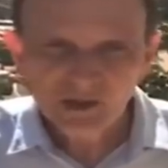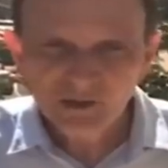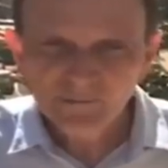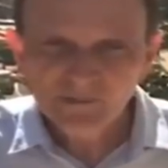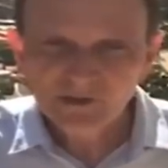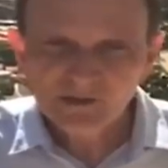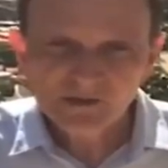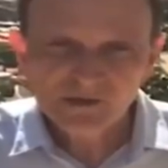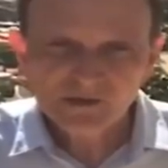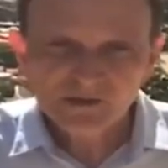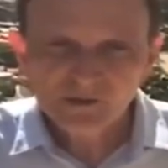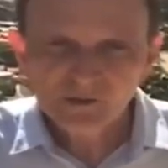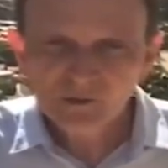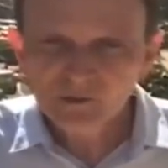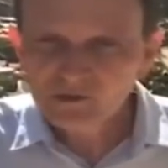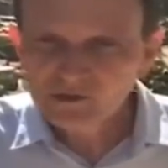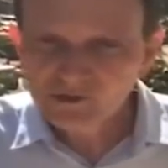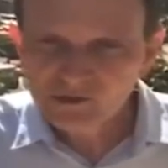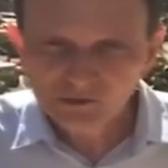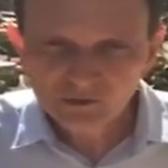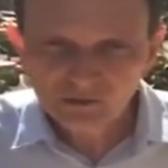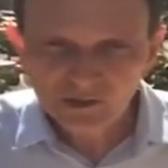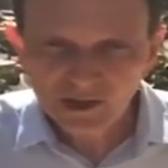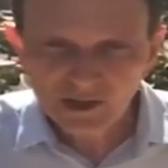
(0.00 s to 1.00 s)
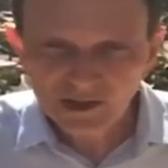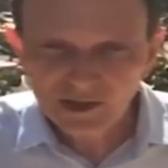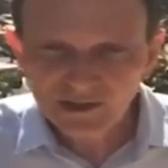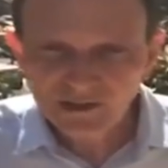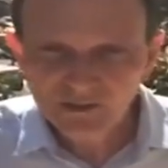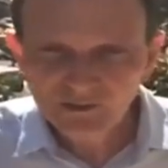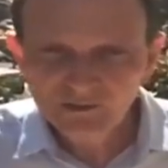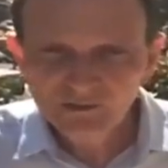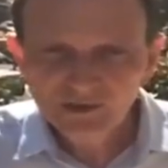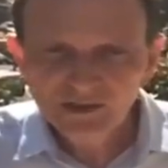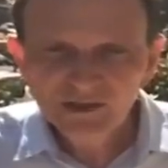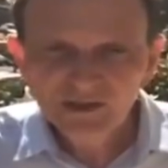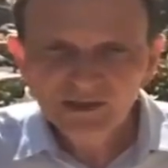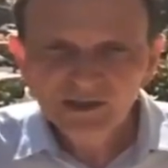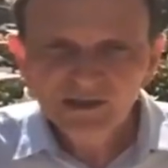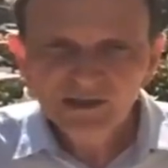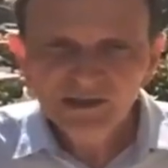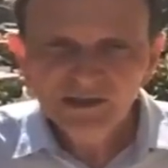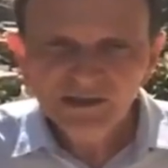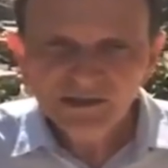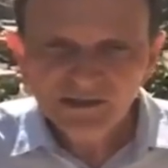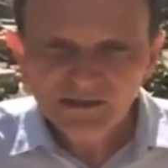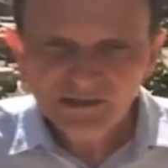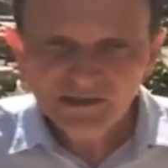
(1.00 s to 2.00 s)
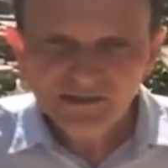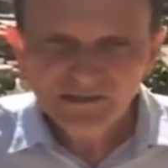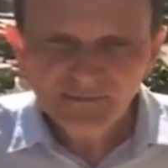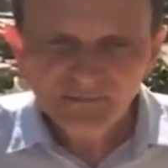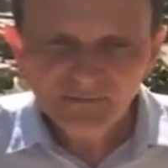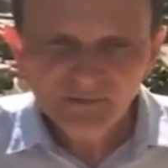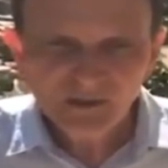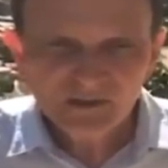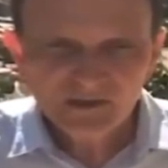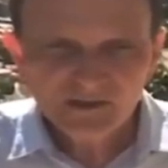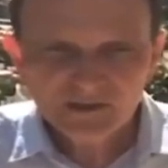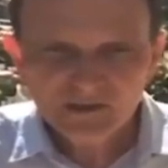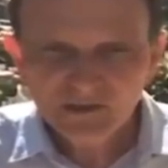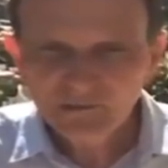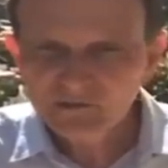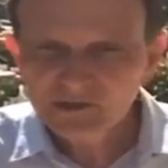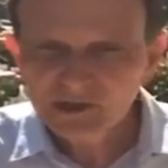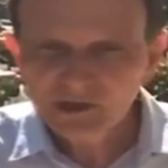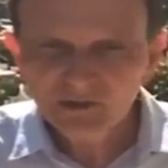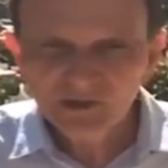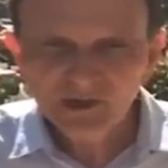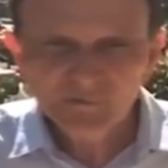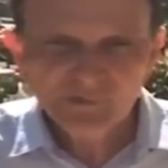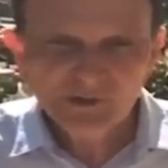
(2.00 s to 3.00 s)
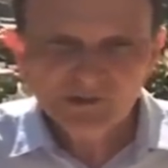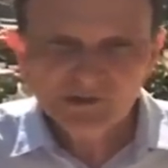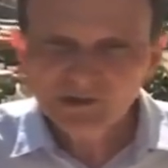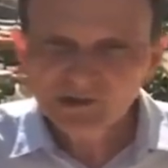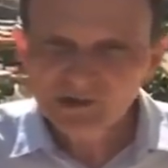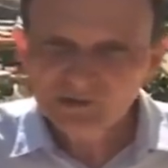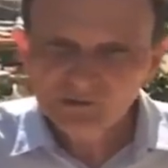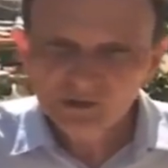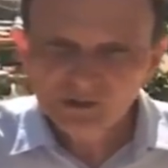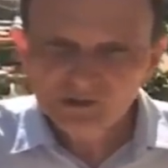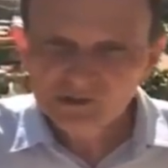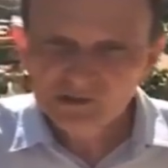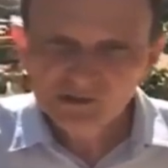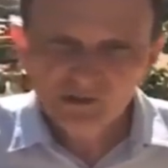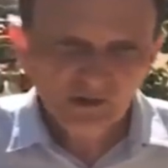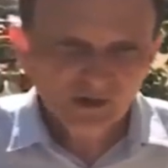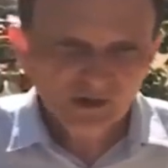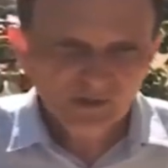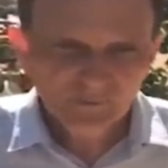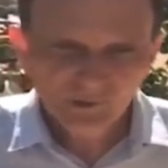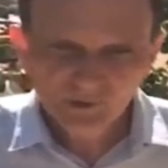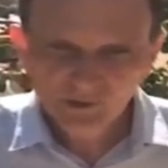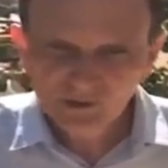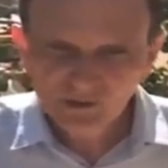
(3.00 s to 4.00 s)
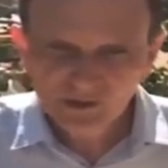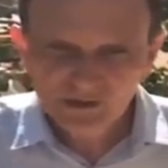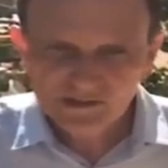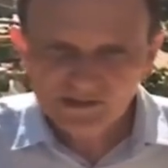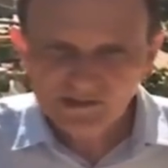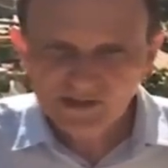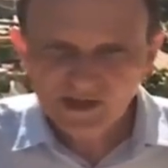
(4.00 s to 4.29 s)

as obras continuaram e nós estamos agora pedindo a todos que orem por